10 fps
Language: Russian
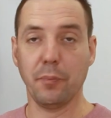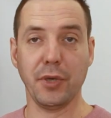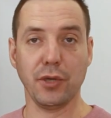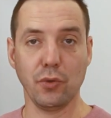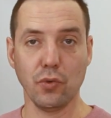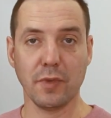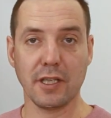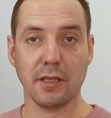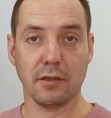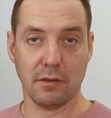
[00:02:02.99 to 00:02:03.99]

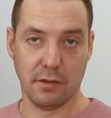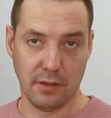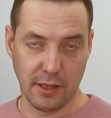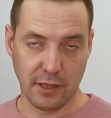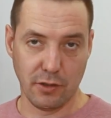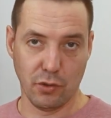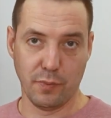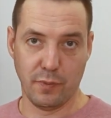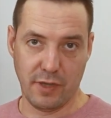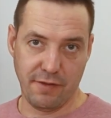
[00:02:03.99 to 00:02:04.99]
придумать
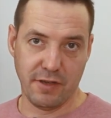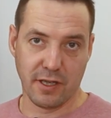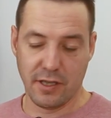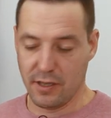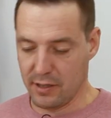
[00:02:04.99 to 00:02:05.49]
гардероб для верхней